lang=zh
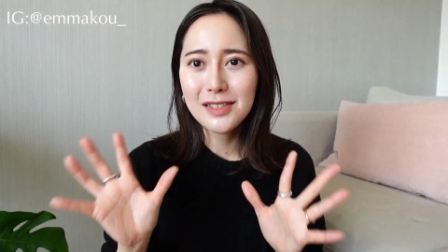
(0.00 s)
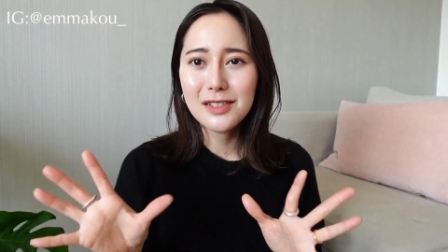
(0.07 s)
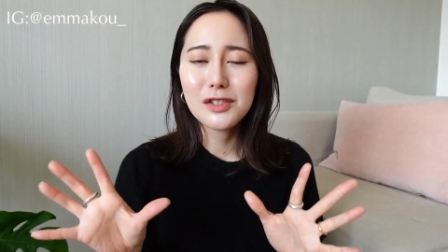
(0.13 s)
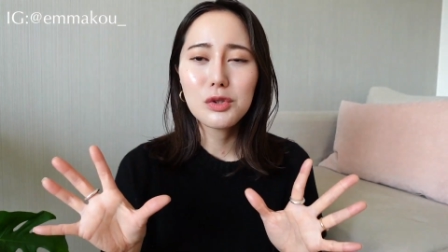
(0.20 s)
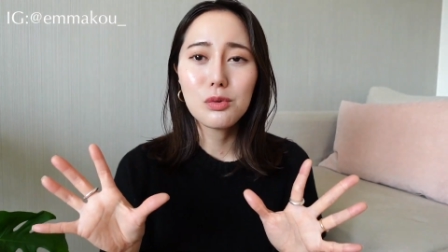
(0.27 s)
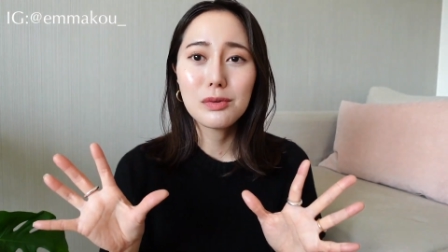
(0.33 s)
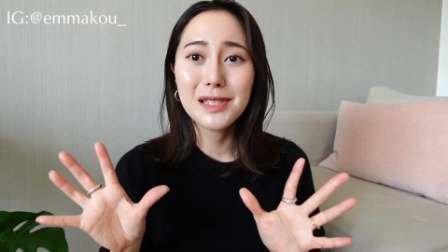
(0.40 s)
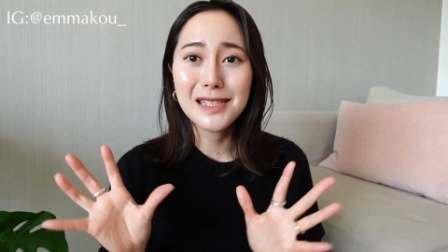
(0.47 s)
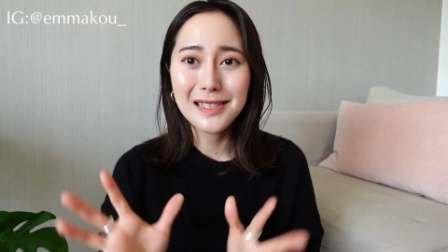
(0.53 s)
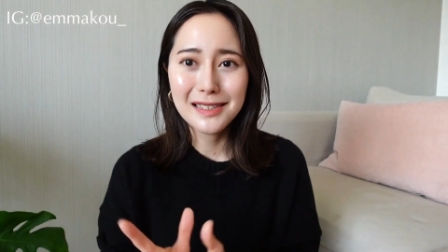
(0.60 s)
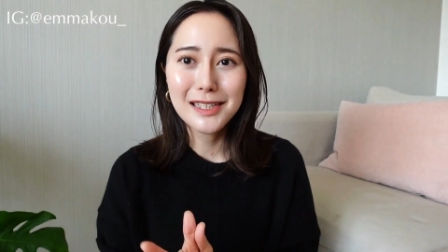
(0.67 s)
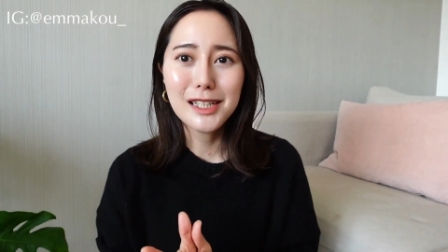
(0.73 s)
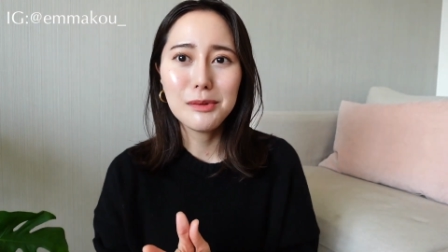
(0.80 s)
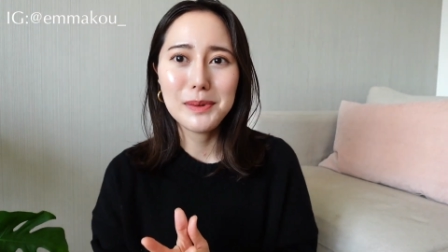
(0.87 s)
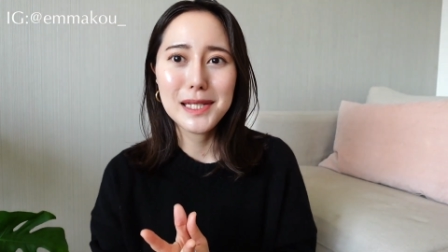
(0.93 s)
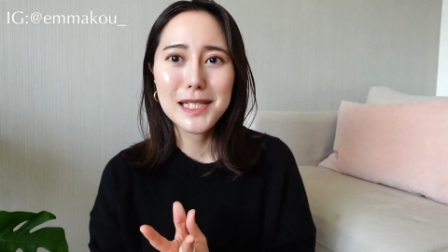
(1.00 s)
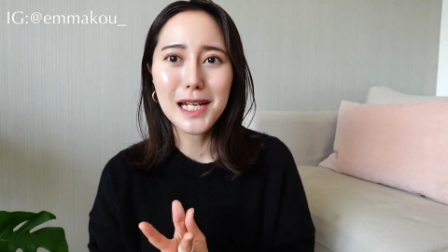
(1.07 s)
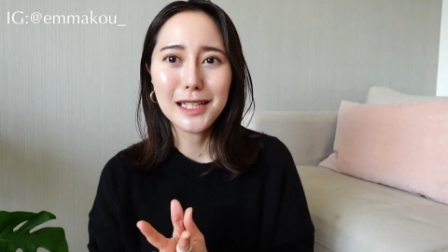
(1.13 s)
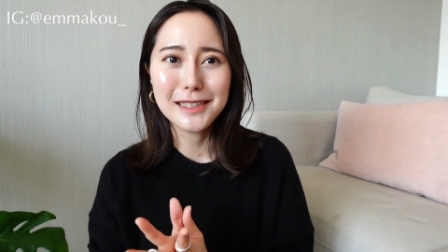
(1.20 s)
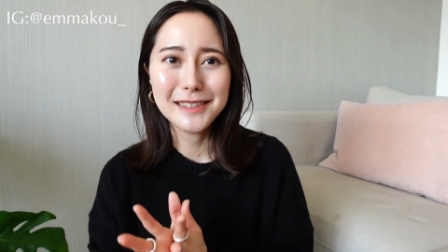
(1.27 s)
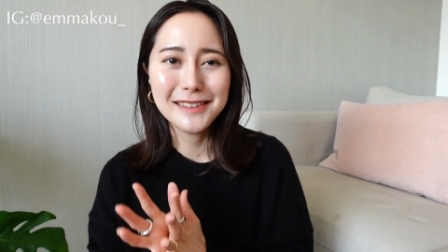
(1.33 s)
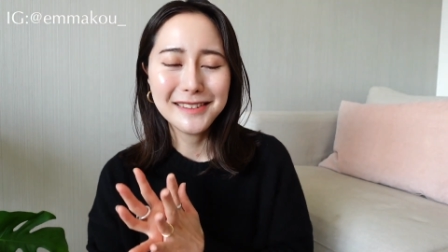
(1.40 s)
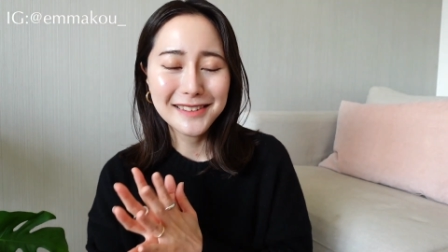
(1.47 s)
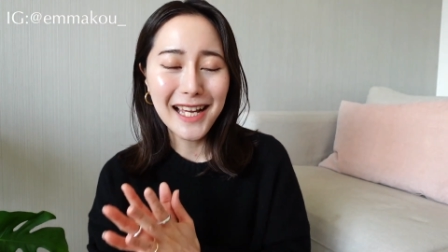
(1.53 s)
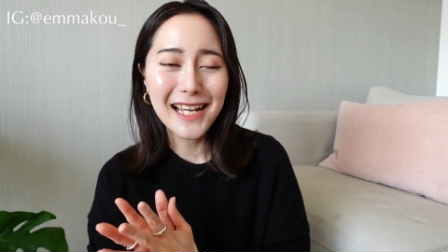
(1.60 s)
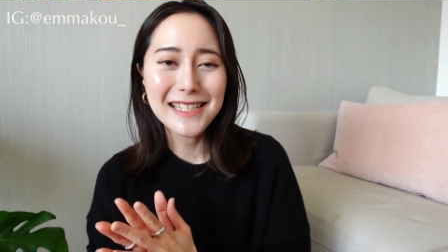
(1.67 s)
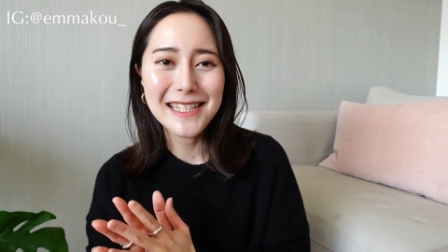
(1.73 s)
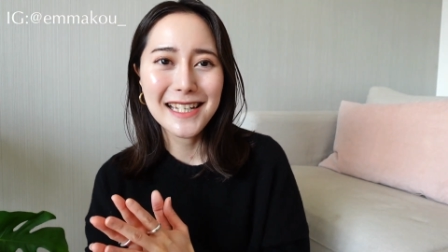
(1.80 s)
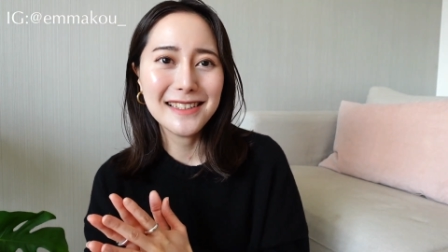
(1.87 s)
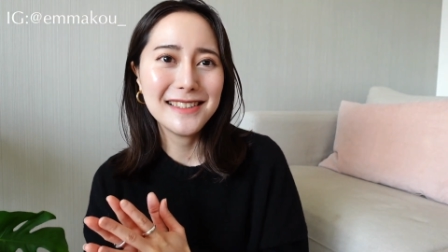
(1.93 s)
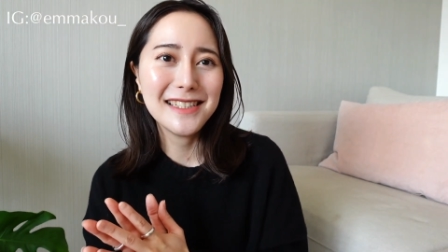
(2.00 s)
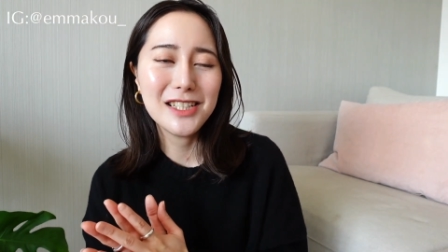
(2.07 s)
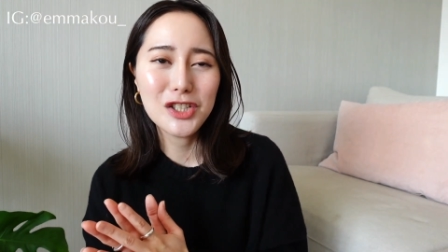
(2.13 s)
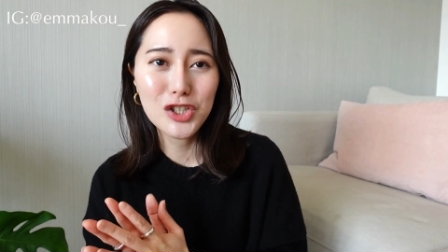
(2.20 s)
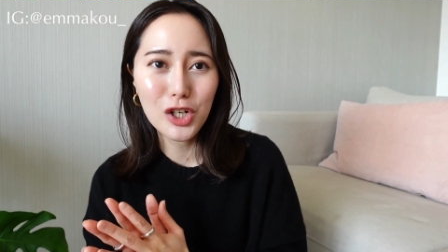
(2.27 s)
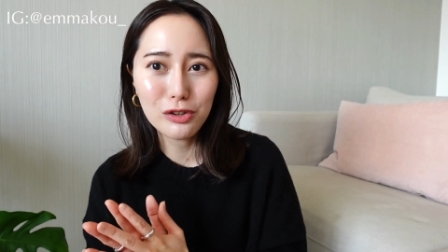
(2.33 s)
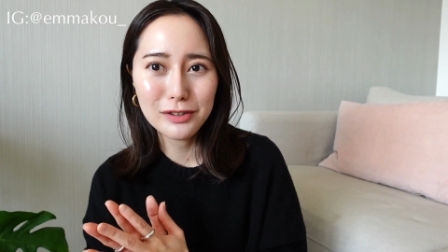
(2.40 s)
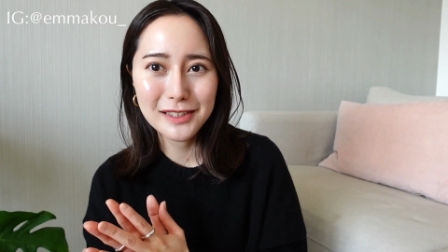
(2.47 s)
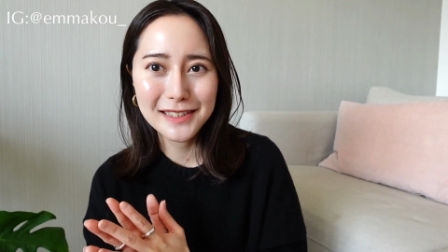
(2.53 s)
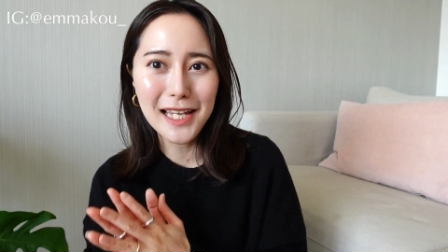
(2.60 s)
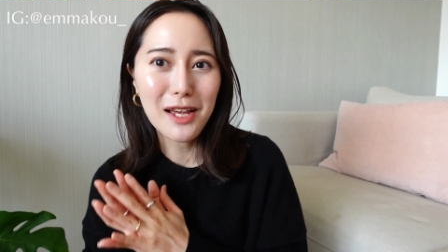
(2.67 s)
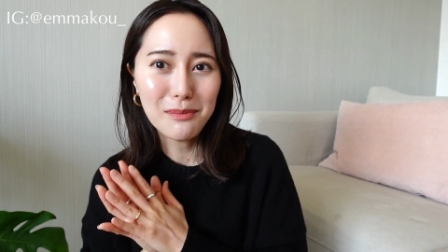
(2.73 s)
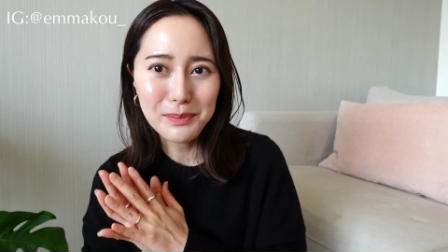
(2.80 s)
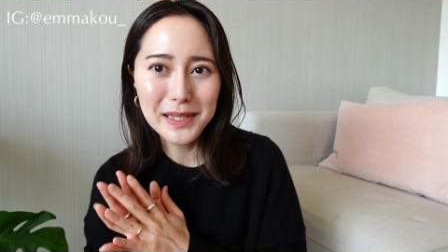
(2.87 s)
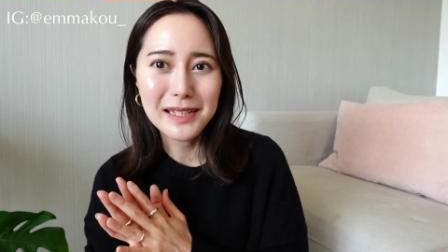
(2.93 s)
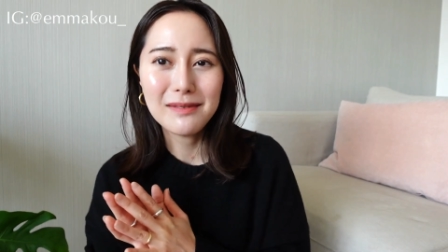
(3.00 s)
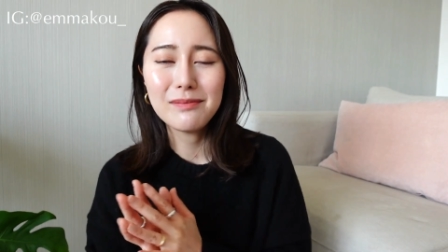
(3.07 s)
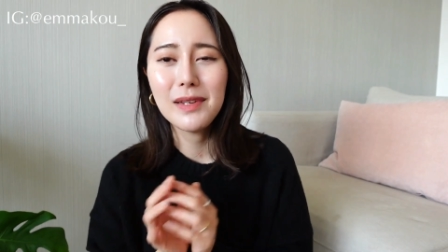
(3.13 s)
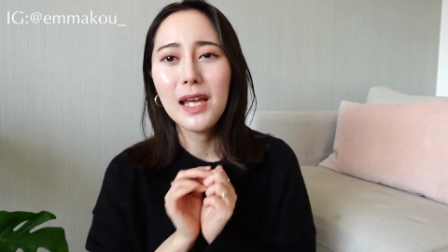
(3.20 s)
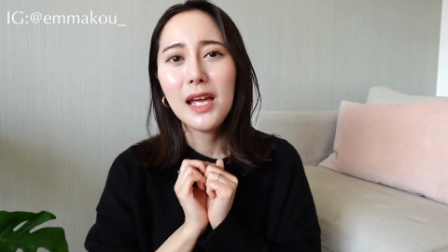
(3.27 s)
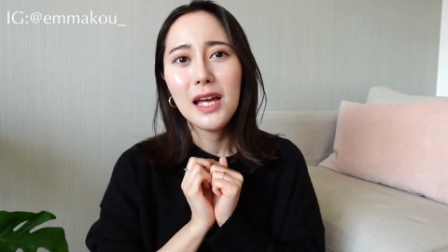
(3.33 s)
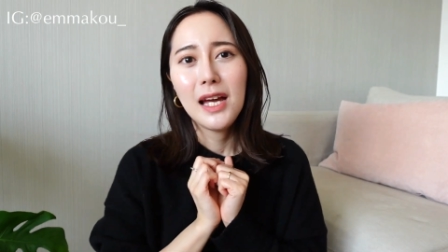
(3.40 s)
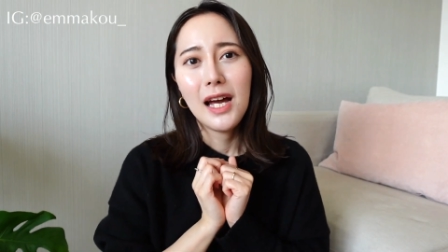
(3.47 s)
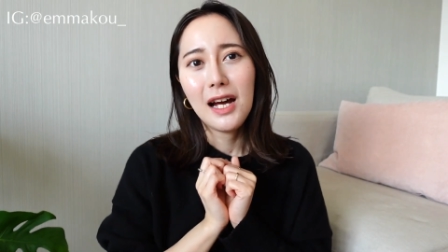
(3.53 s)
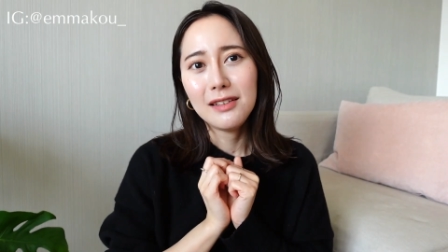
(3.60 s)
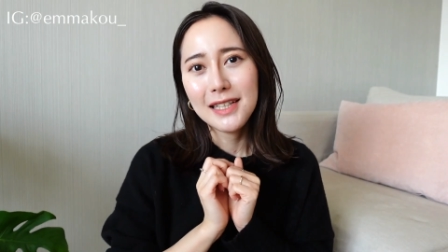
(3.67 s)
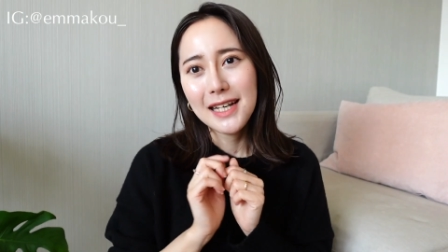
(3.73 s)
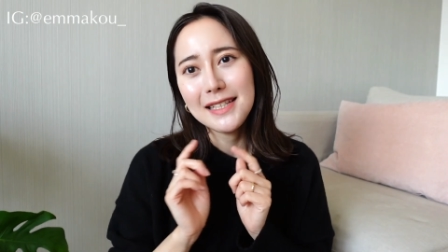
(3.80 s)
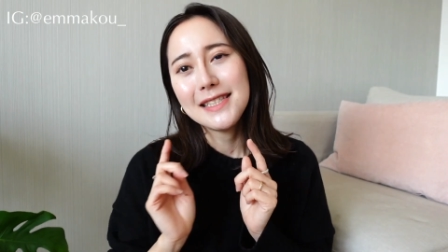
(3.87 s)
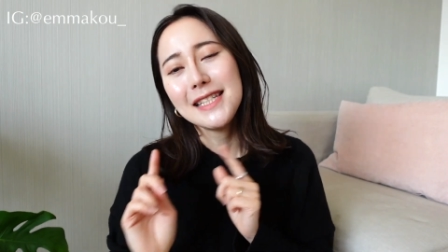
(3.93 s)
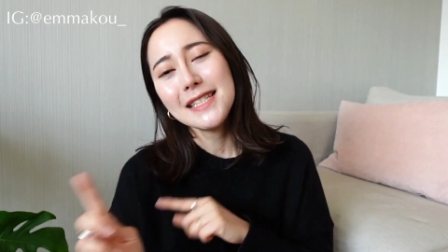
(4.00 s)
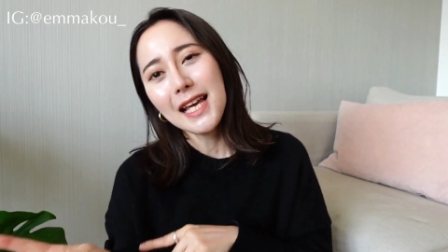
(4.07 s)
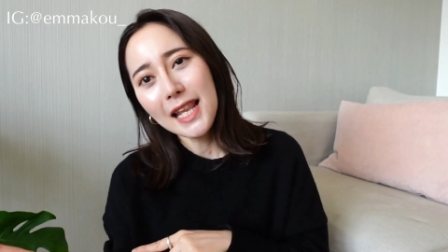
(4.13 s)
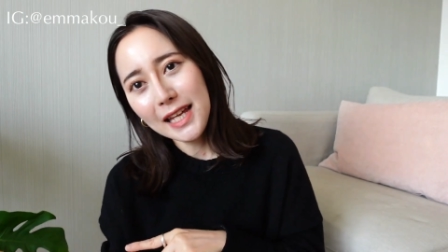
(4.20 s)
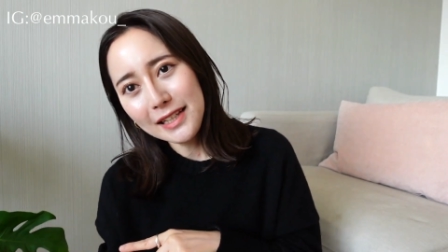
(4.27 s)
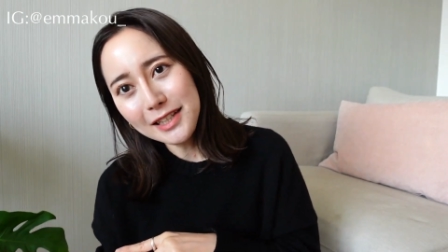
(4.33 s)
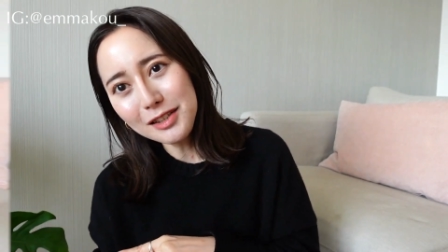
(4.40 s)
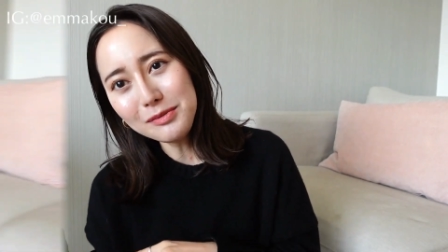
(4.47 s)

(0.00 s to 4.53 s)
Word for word: 这个是我真的特别想跟大家介绍的产品。好，那接下来呢？